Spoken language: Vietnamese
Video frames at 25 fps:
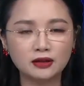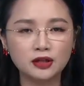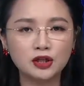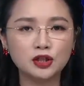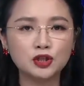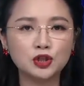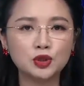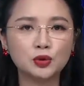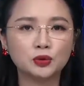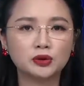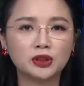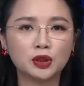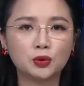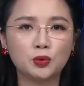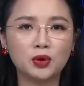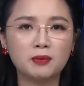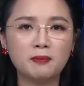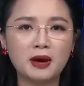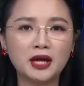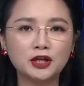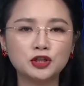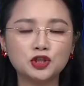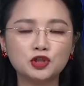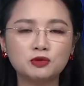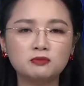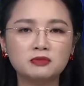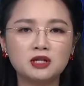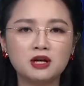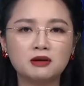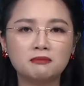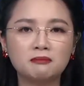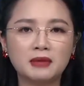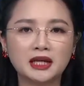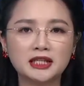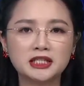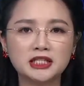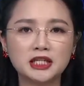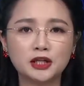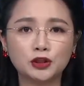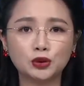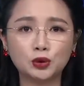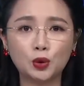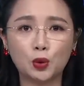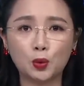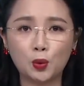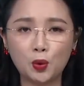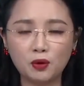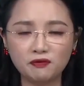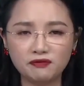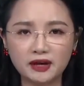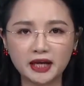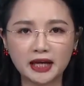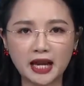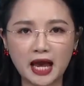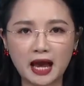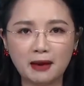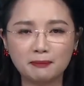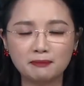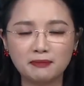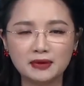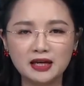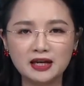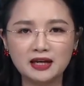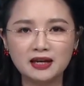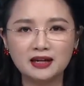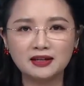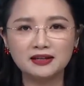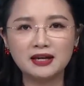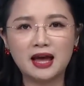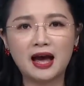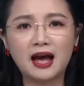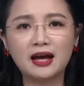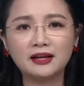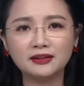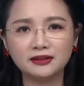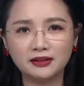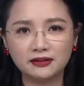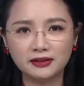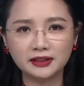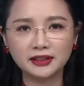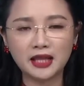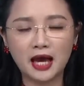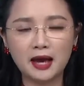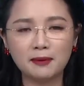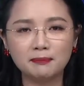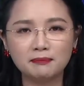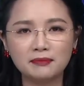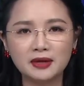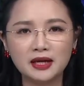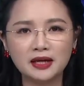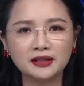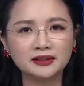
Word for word: Chủ tịch Ủy ban Trung ương Mặt trận Tổ quốc Việt Nam đã tới thăm,